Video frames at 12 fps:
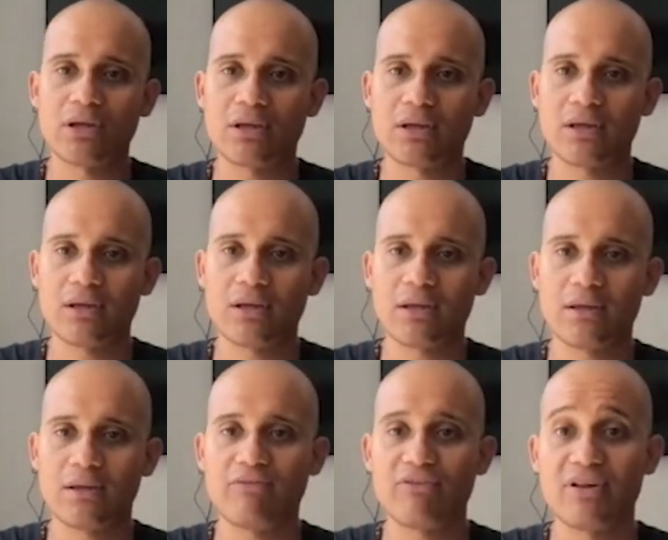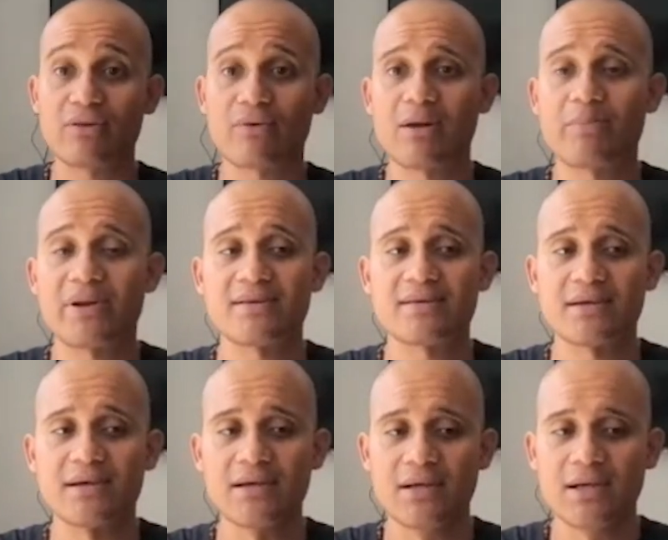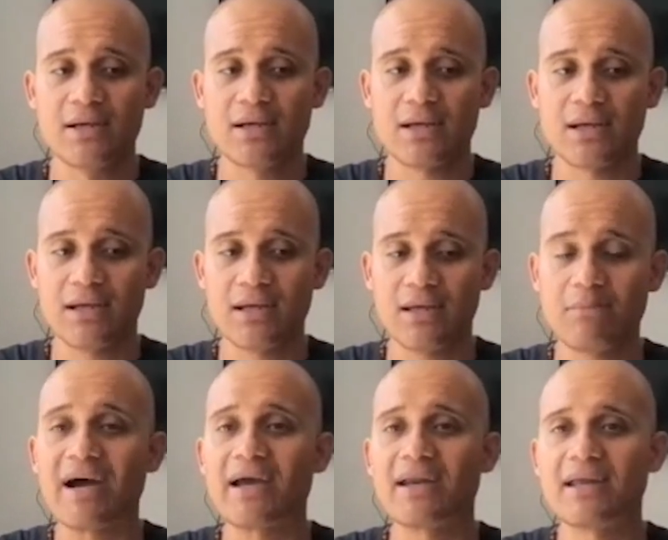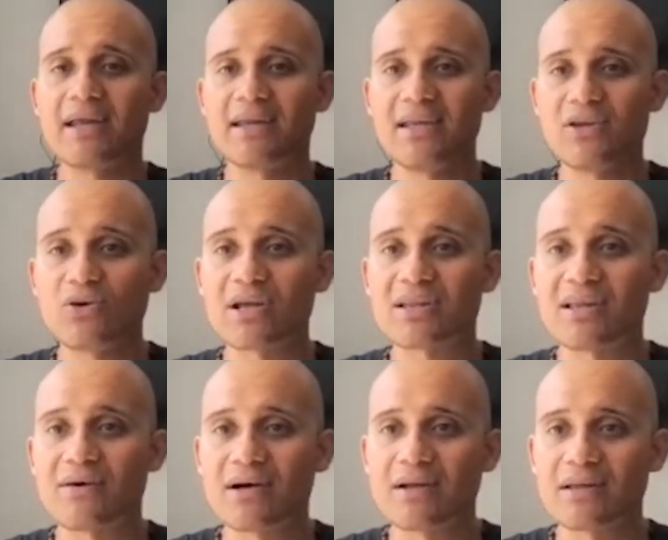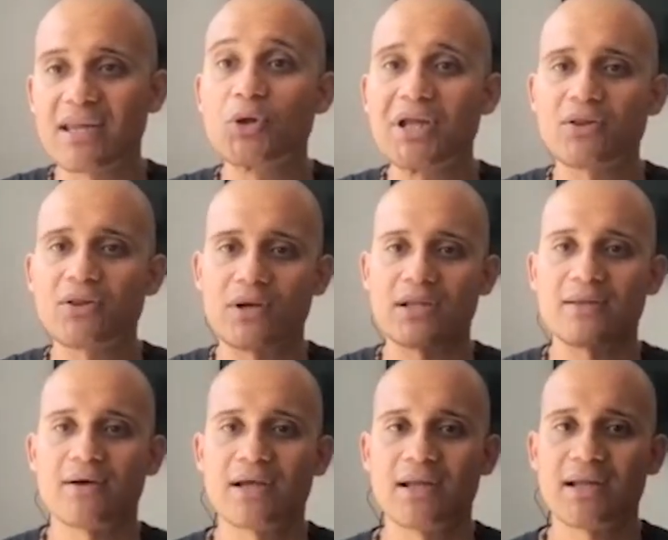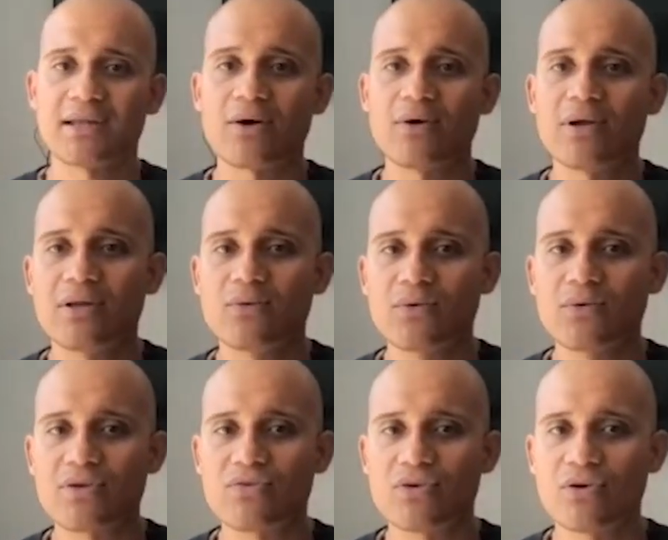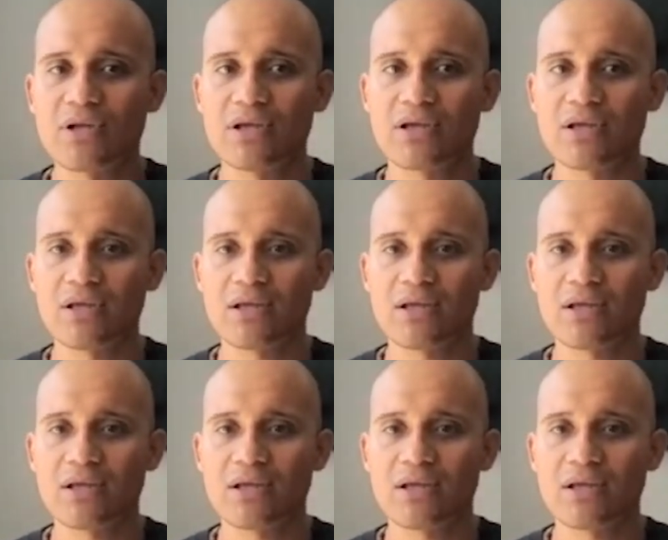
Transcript: y, y, filtró a la prensa eh, imágenes de niños que estaban neonatos, que estaban en estado de desnutrición y,